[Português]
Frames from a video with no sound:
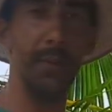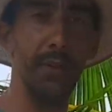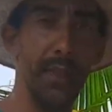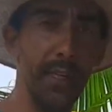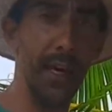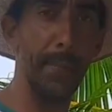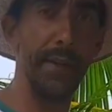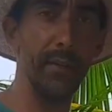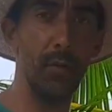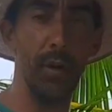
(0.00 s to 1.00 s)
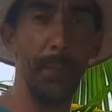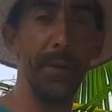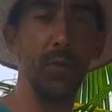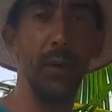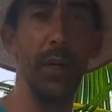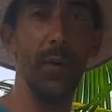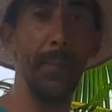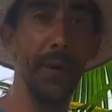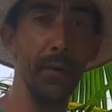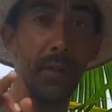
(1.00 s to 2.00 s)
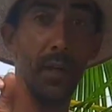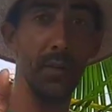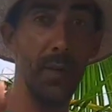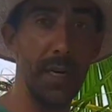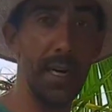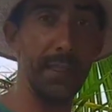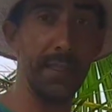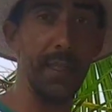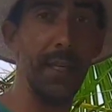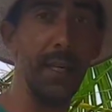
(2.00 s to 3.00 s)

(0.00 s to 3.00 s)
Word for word: bicho de sete cabeças. Qualquer pessoa cria uma abelha no quintal da sua casa.